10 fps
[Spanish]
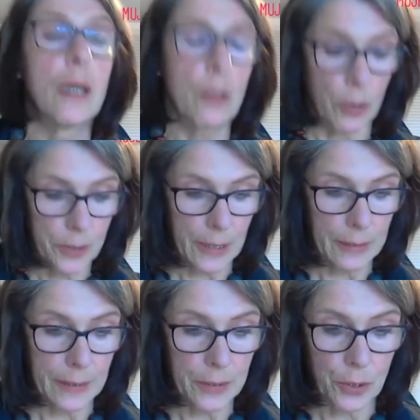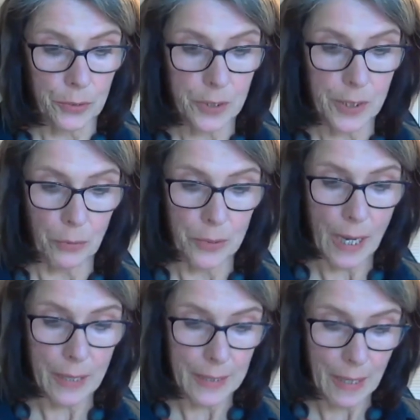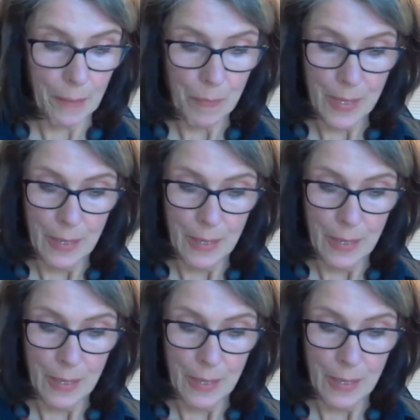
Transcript: contradicción secundaria,